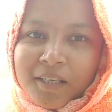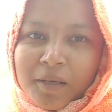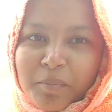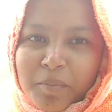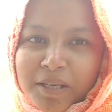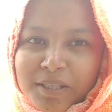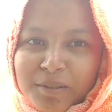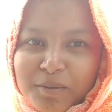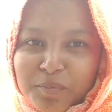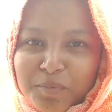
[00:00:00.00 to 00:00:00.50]

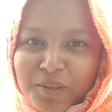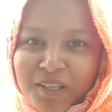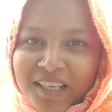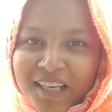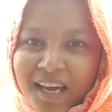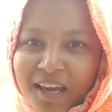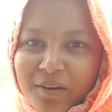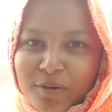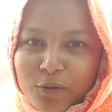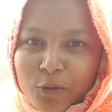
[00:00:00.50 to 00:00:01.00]
মাসুম
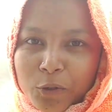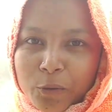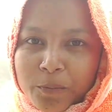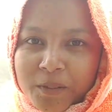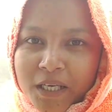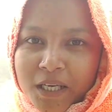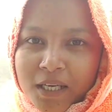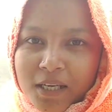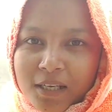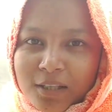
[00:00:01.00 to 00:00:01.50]
মনিকা ইউটিউব
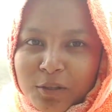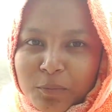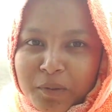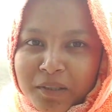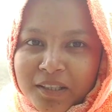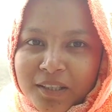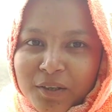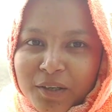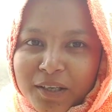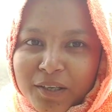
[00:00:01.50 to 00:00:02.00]
চ্যানেলে
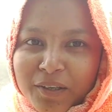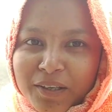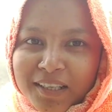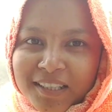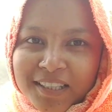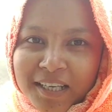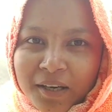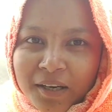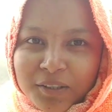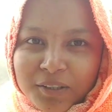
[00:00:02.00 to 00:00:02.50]
তোমাদের অনেক অনেক
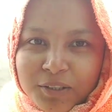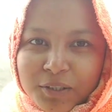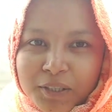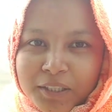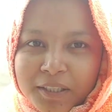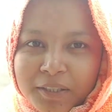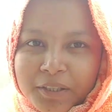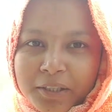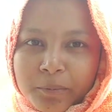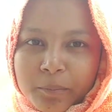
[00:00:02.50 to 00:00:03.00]
স্বাগত
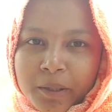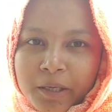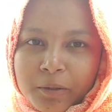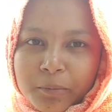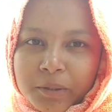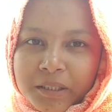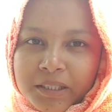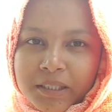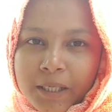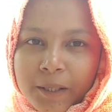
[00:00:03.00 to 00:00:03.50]
অনেক অনেক
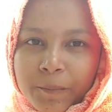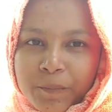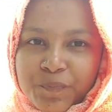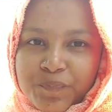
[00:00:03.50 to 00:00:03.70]
ভালোবাসা